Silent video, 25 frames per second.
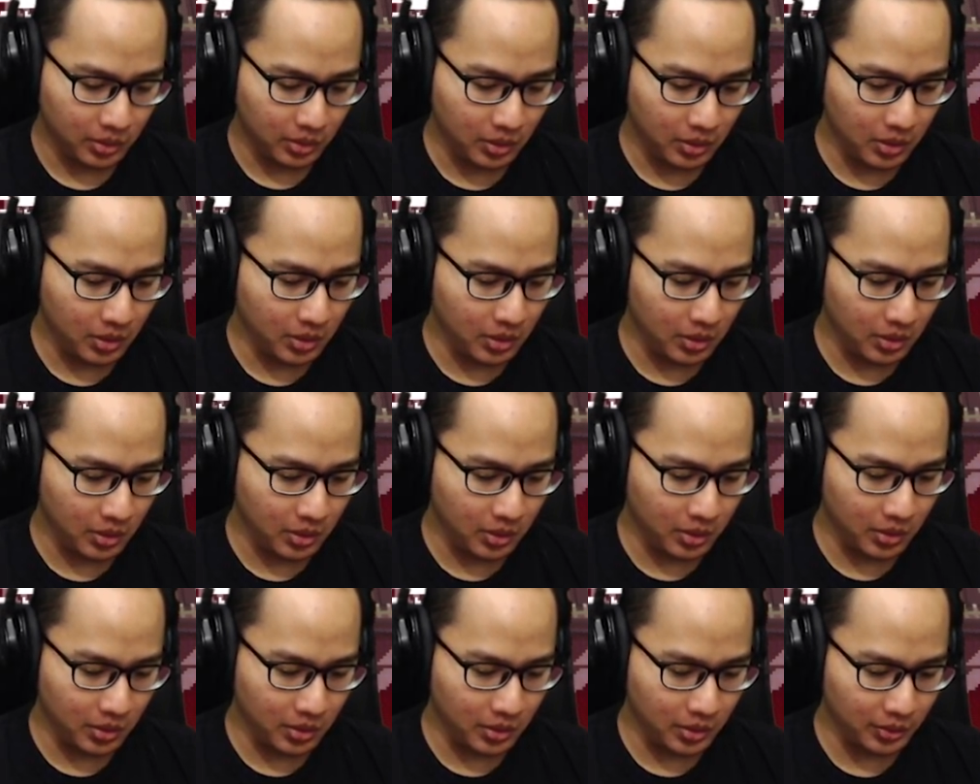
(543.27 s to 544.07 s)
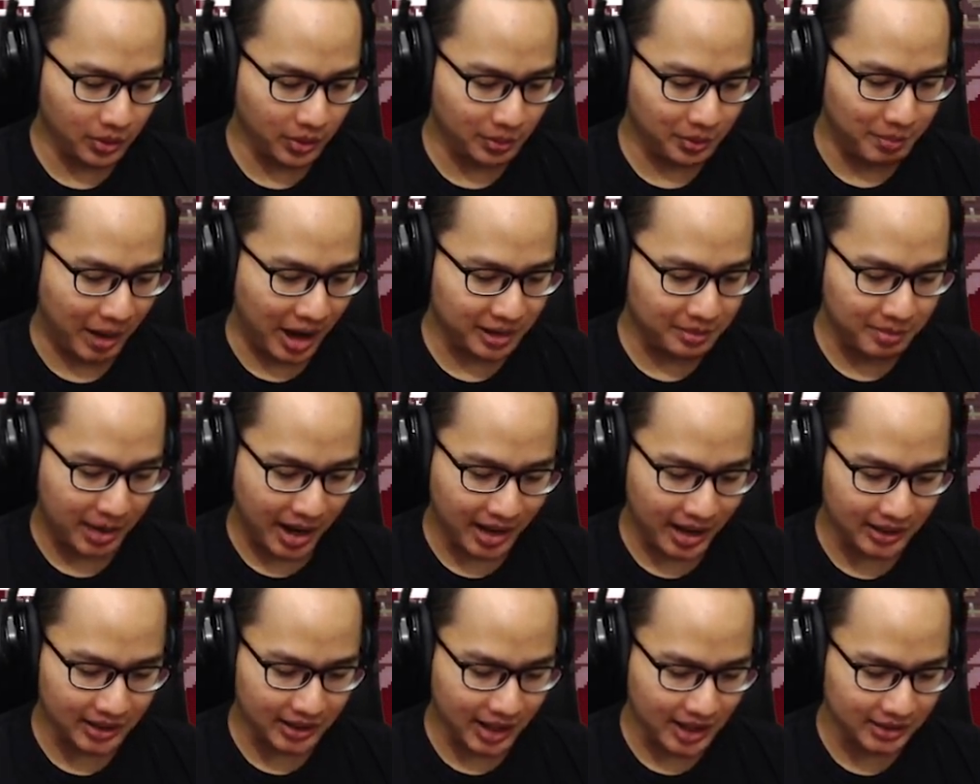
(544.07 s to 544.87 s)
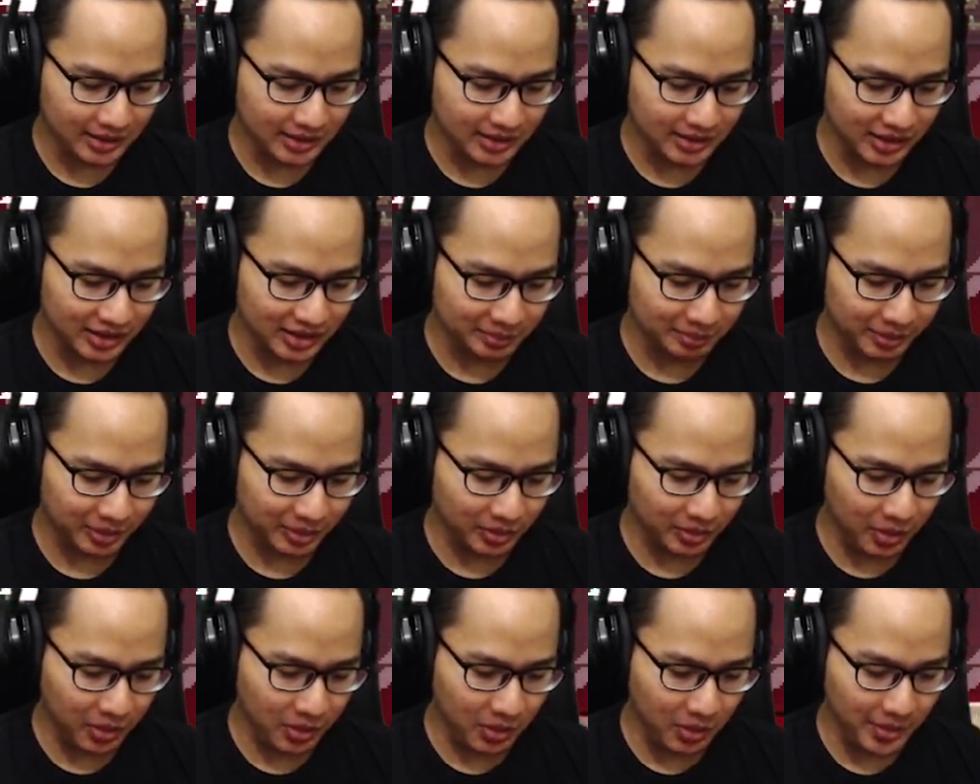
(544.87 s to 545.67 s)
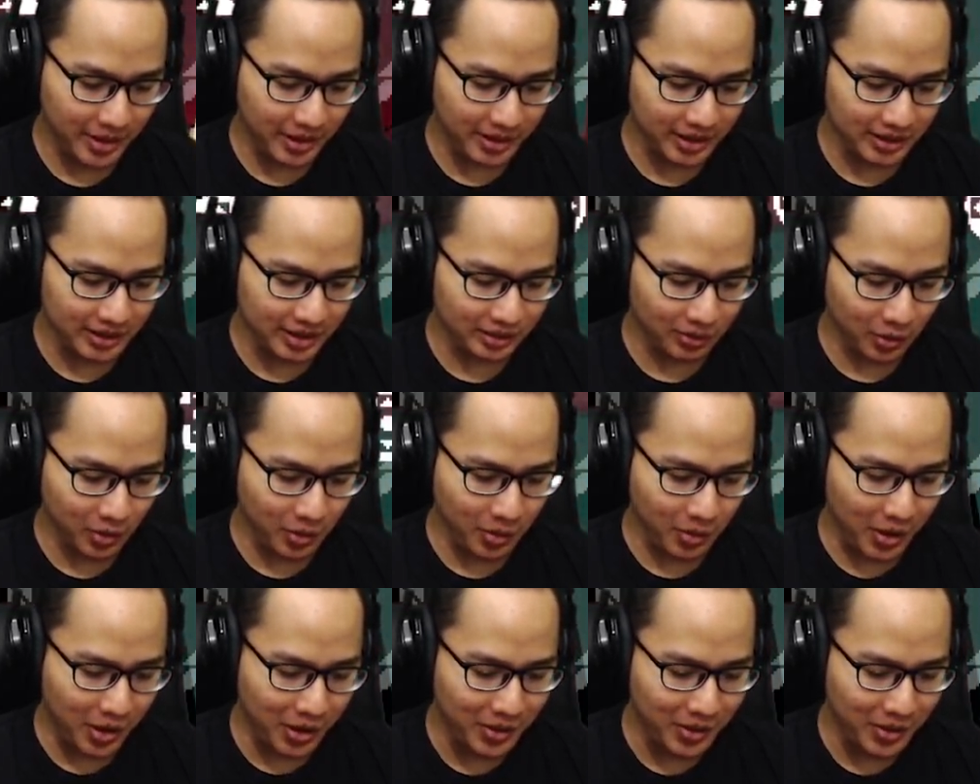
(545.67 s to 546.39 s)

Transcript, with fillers: Oh, barbarkan dia tipe. Oh my god. Oh.